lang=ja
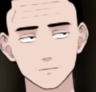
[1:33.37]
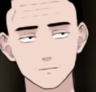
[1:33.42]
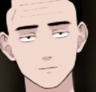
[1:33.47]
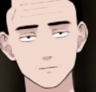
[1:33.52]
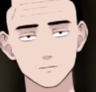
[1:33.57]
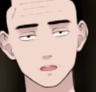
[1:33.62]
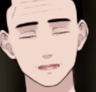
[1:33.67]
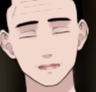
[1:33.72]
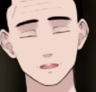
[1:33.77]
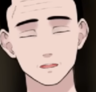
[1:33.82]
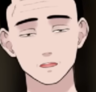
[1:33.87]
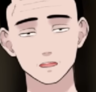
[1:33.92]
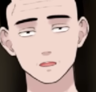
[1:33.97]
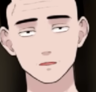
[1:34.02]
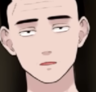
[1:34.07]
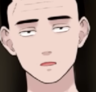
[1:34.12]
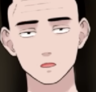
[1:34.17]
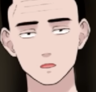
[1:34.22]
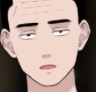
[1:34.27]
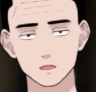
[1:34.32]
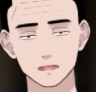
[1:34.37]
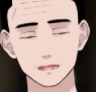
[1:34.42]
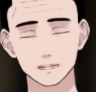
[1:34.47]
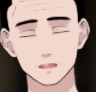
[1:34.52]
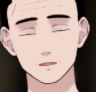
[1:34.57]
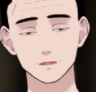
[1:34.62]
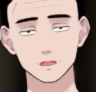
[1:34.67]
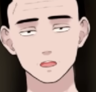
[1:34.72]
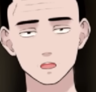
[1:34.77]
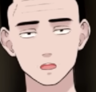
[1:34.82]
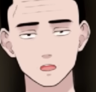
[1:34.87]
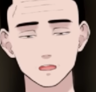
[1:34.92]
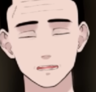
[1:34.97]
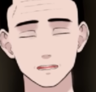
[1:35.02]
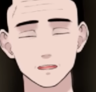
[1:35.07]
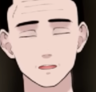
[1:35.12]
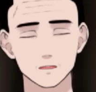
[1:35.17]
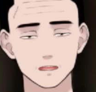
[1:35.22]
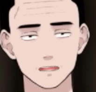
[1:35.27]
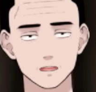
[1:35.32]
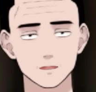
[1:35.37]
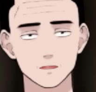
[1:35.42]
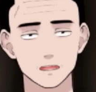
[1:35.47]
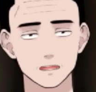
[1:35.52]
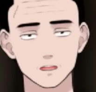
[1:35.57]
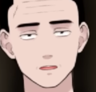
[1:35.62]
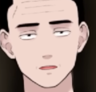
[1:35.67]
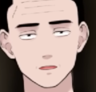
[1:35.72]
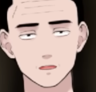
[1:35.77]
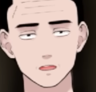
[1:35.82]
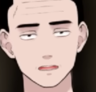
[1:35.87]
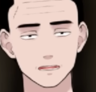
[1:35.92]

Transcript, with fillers: 何かのこう現象を説明したり、